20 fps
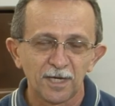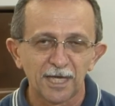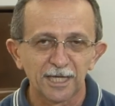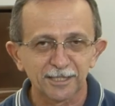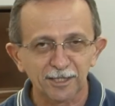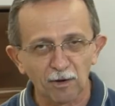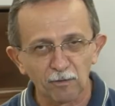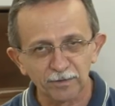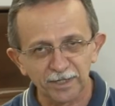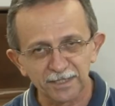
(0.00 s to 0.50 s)

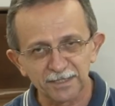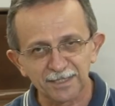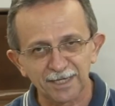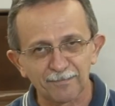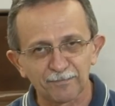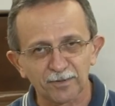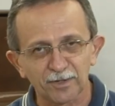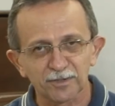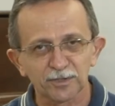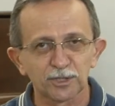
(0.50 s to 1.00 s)
Então alguém se
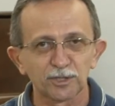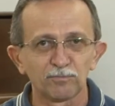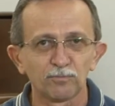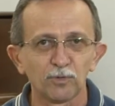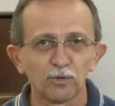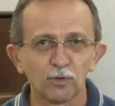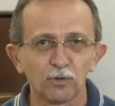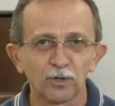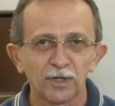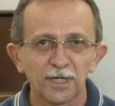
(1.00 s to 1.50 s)

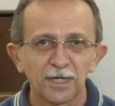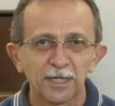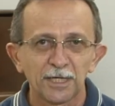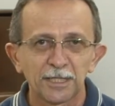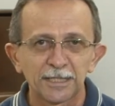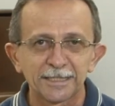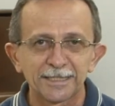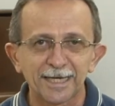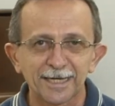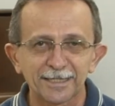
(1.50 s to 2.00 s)
aproximou
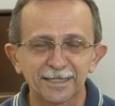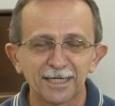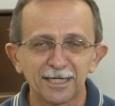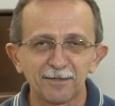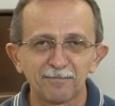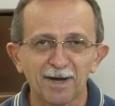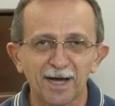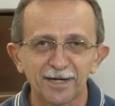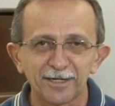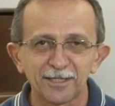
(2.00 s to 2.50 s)

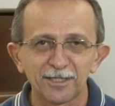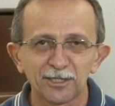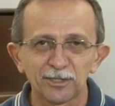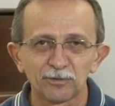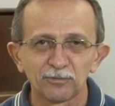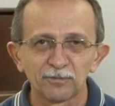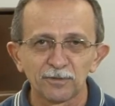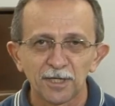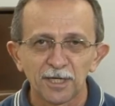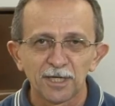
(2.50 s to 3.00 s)
daquele
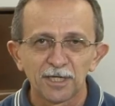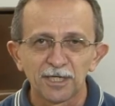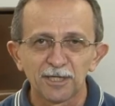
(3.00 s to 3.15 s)
marido